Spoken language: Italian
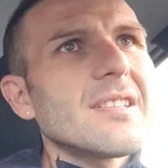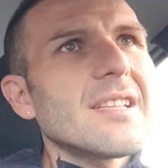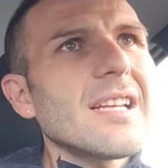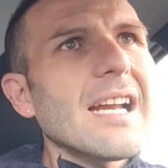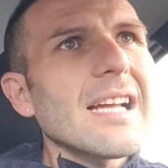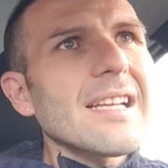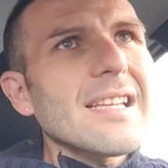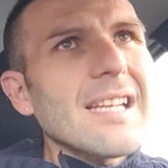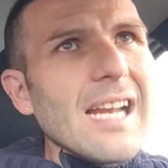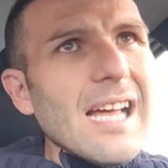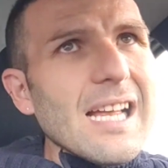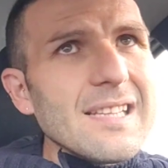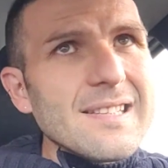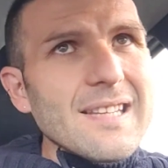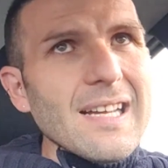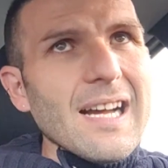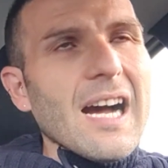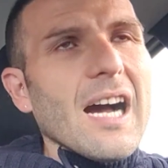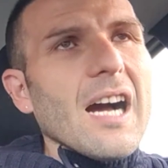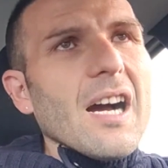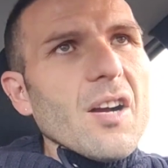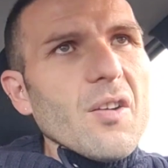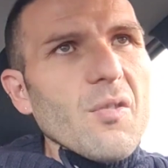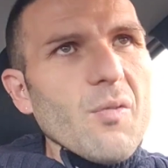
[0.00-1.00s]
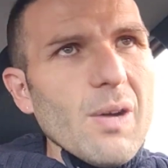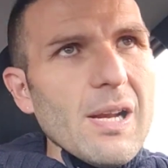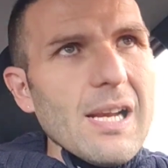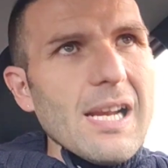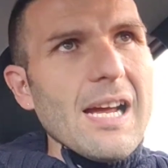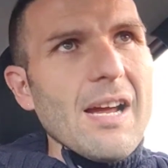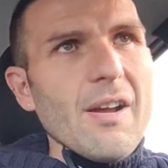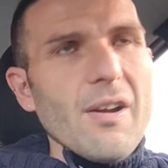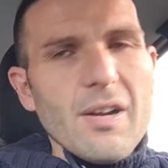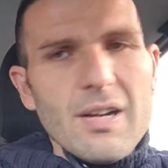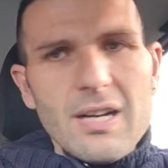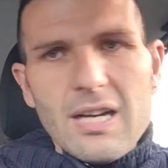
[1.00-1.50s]
dell'Atalanta,
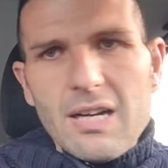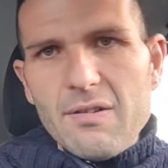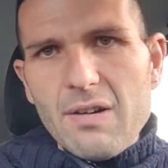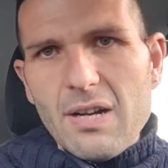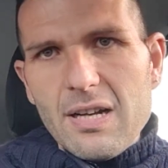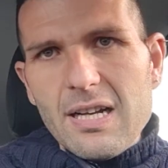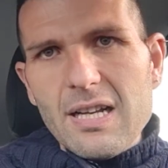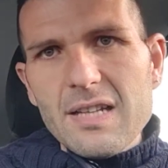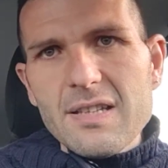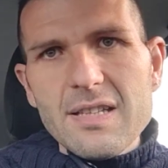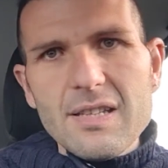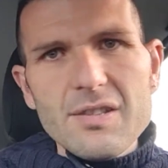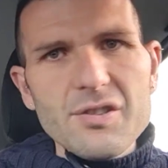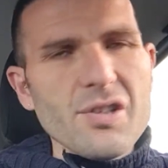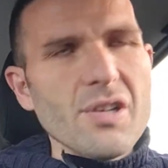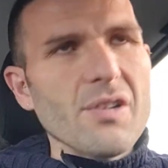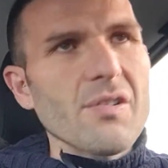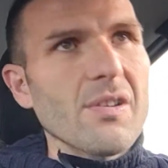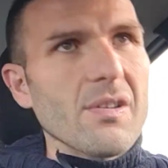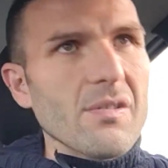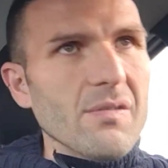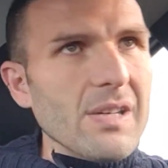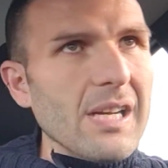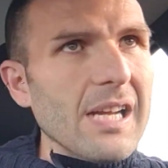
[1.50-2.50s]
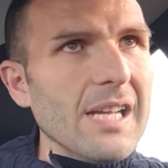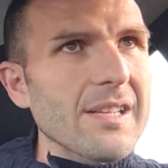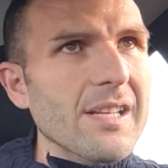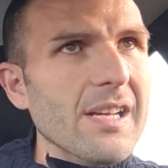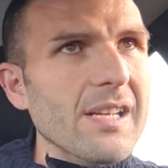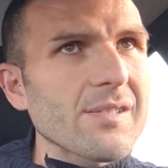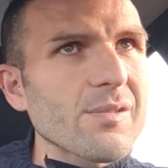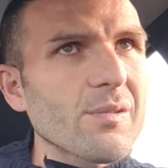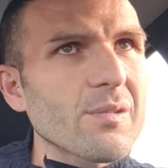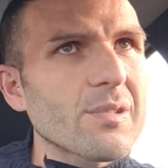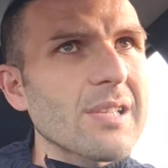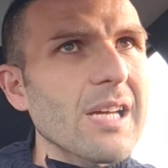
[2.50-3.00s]
quella è una grande, cioè, un
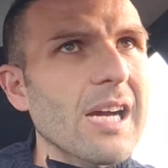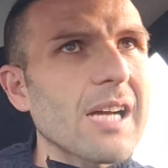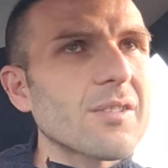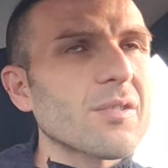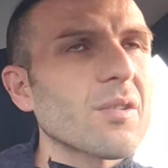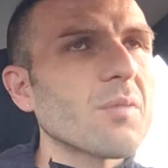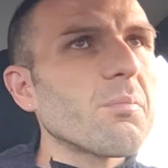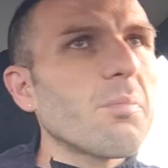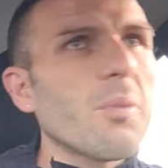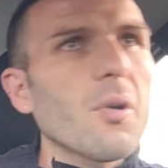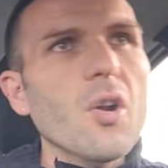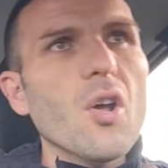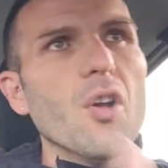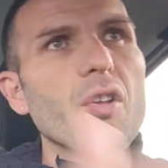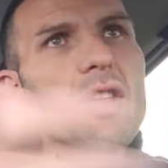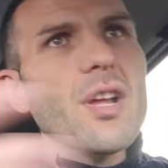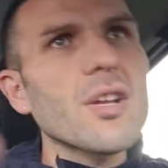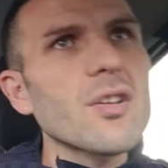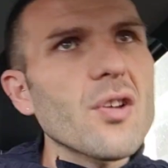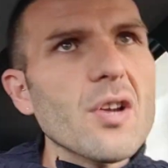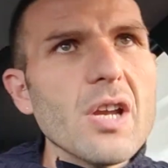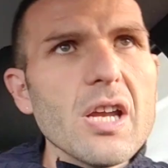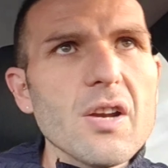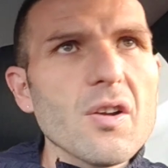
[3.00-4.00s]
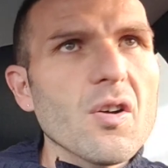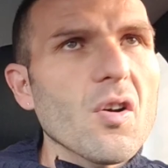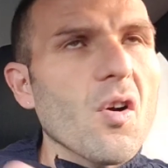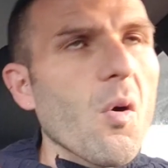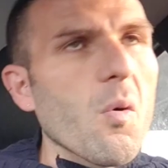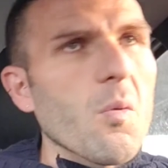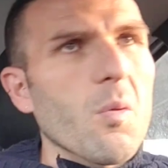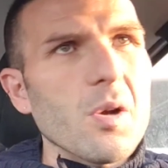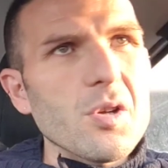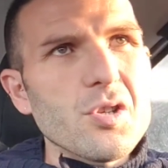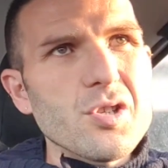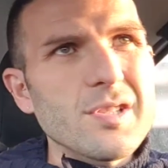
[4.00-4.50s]
grande risultato. Bologna-Torino
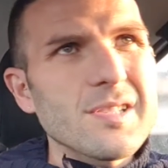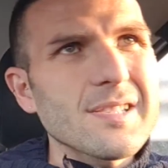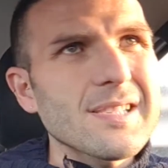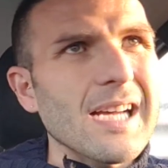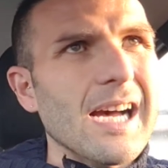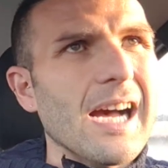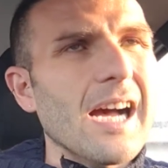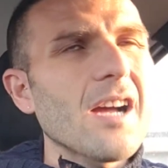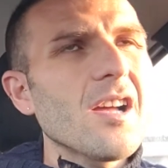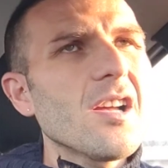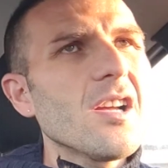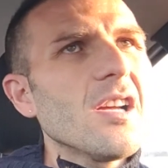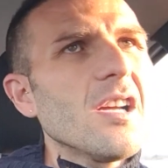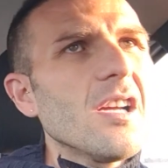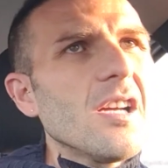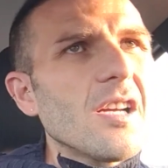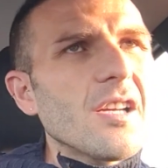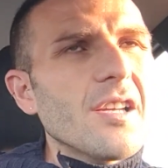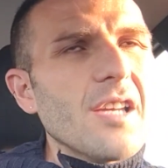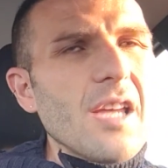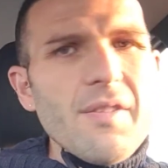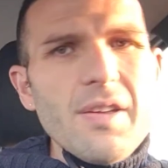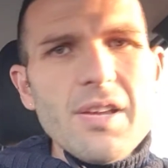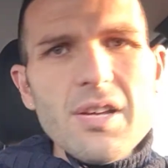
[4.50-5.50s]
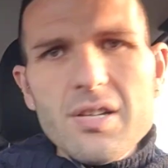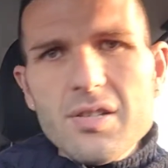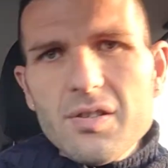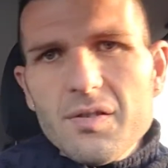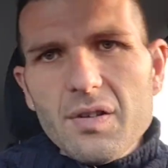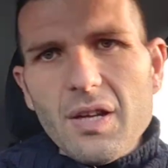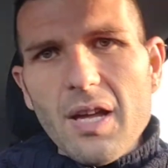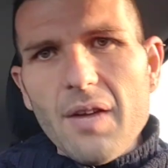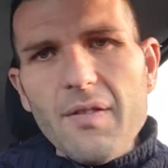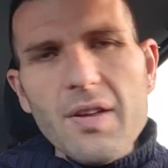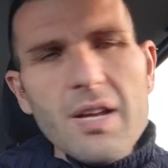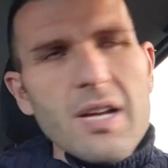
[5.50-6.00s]
comunque ci sta che,
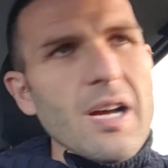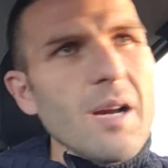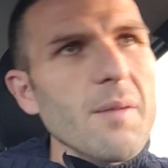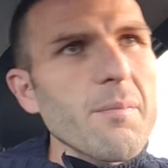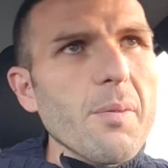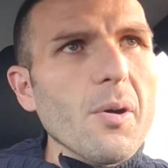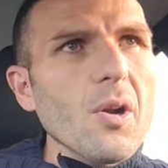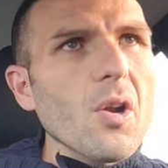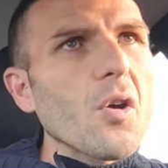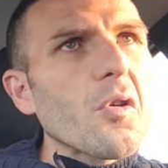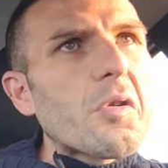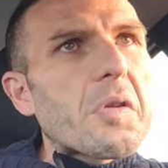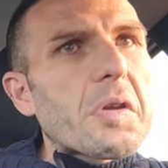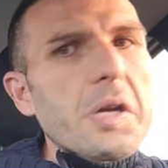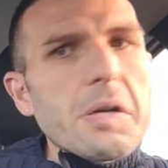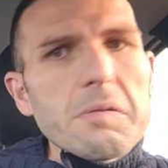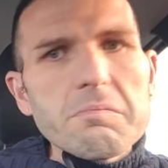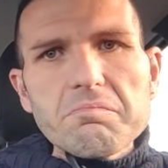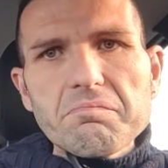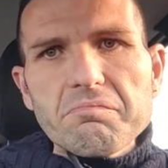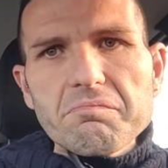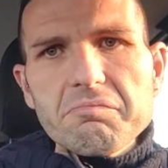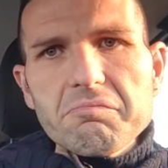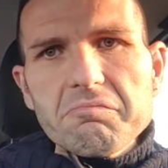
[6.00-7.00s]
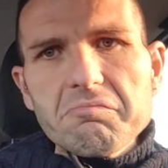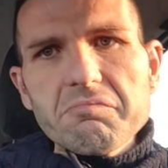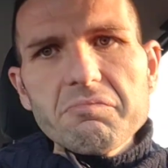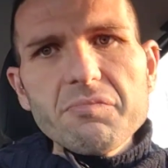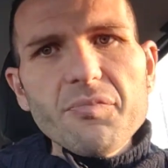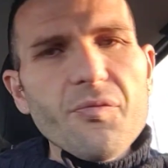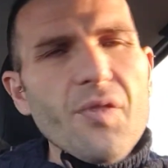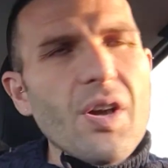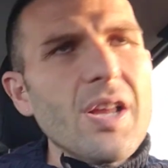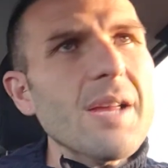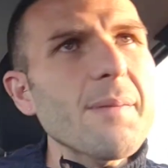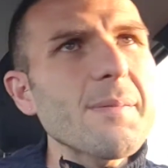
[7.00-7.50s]
vin- che vinca il Bologna.
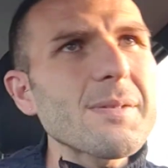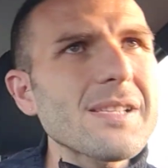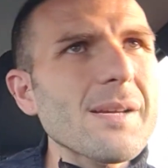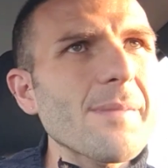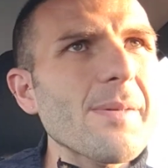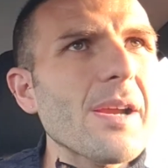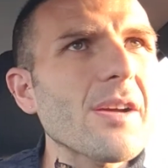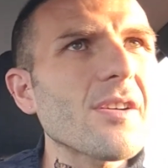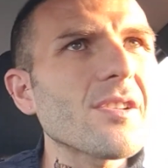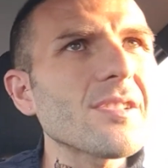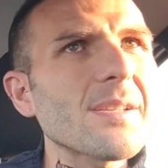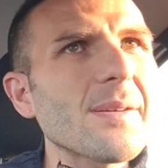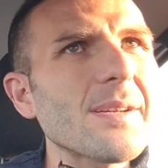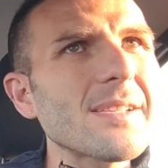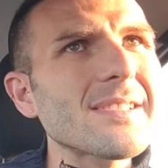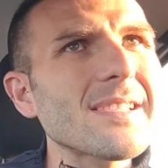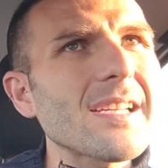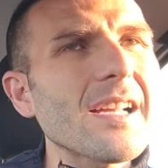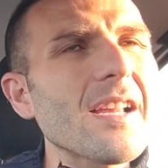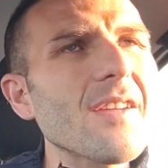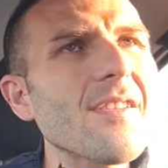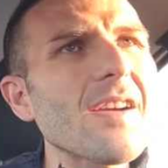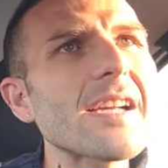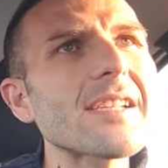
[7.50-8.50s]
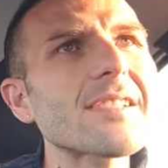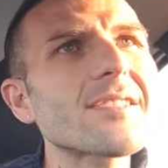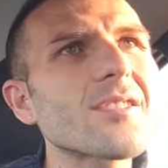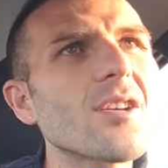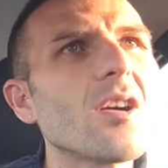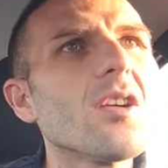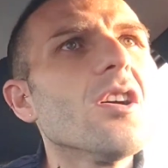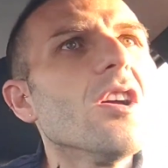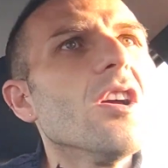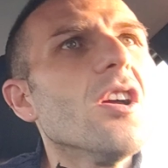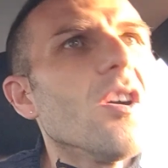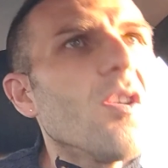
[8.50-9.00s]
Fatemi sapere cosa pensate di
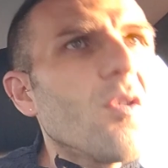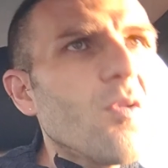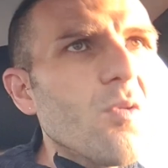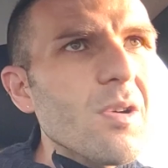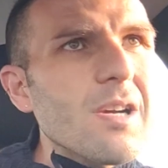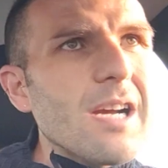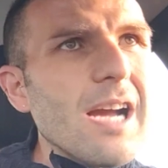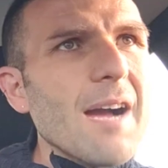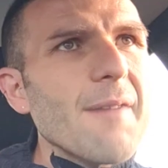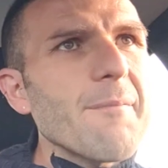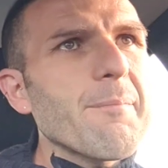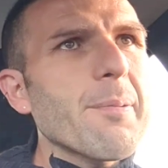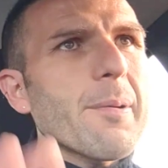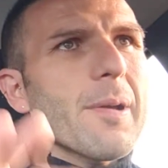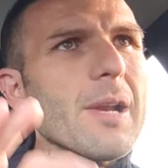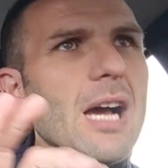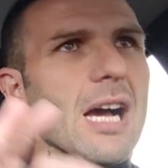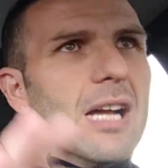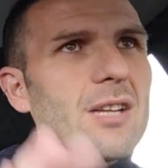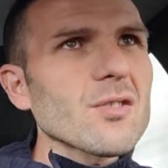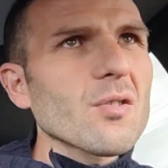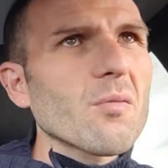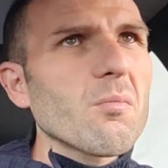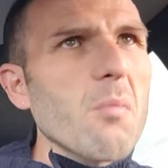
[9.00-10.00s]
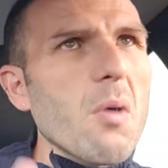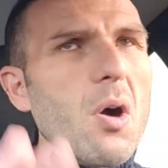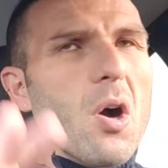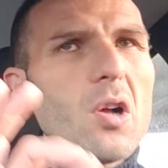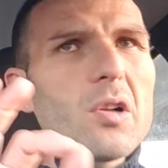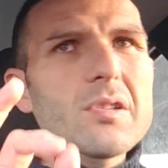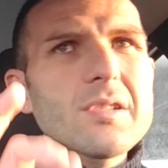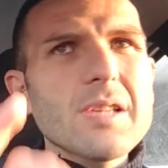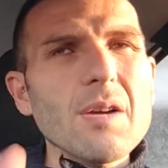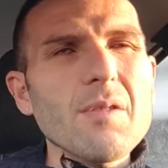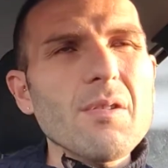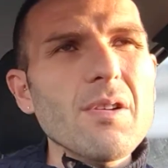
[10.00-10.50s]
questo. Un campionato
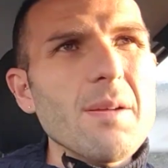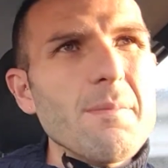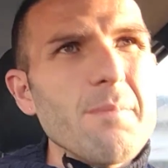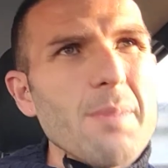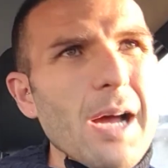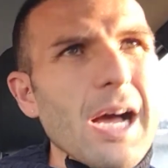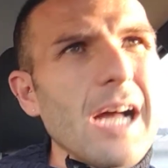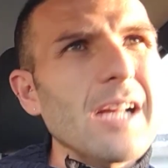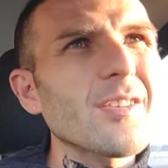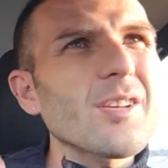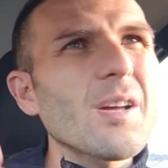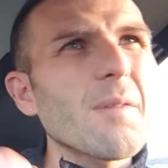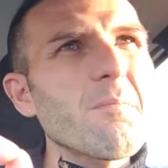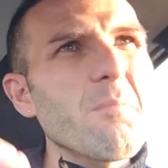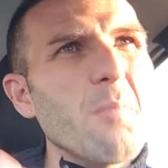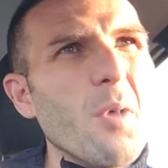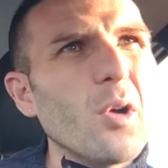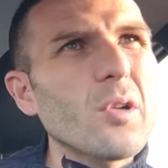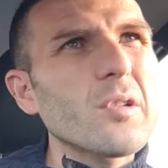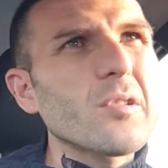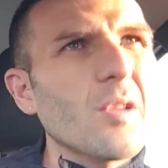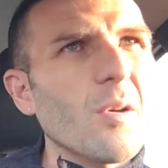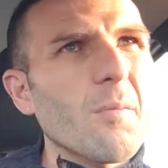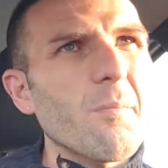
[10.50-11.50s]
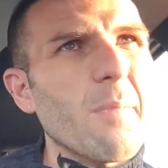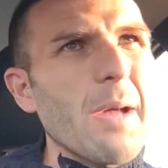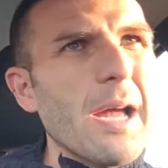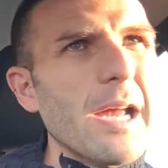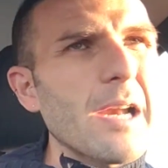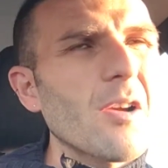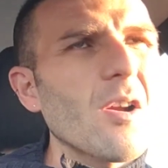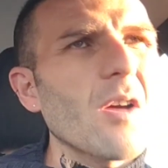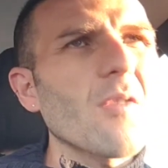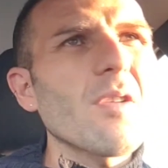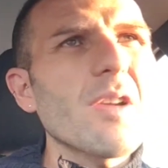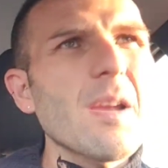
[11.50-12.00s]
molto equilibrato e molto
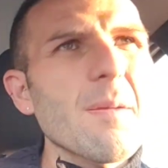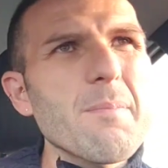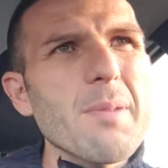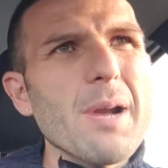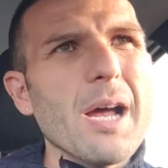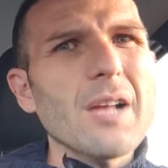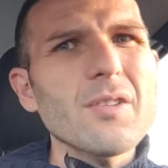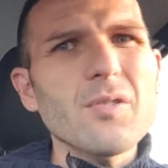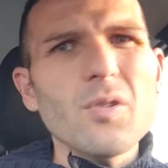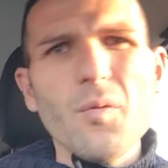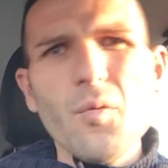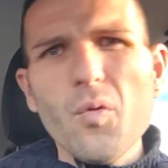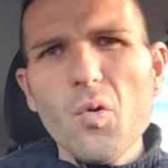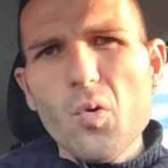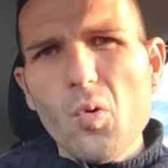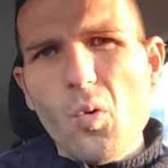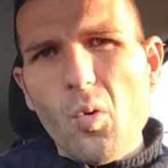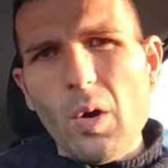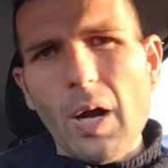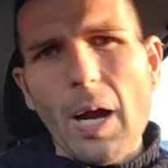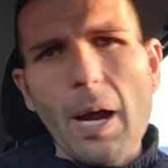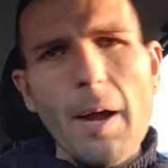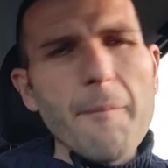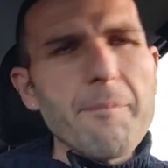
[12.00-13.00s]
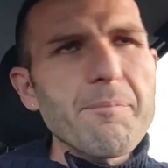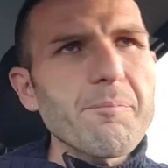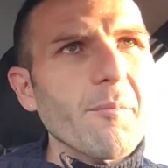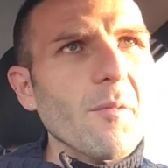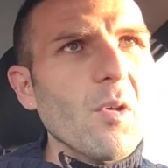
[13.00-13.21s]
bello, equilibrato ovunque,